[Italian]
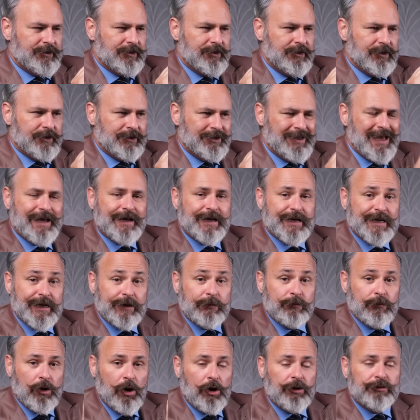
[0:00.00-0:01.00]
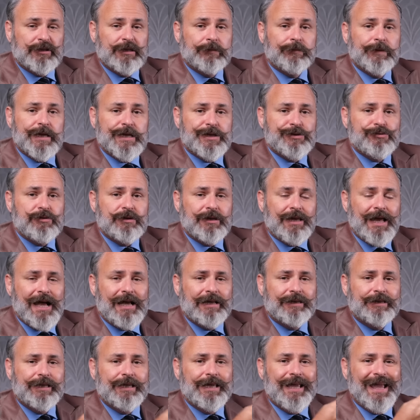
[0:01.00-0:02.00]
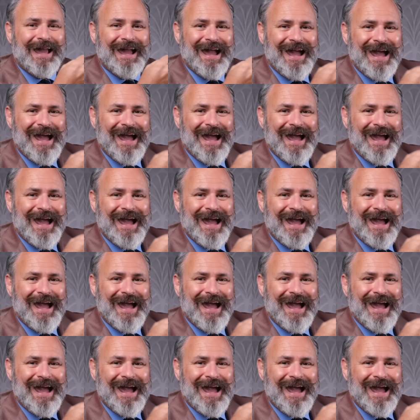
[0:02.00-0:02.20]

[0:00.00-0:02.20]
dare ottimi risultati,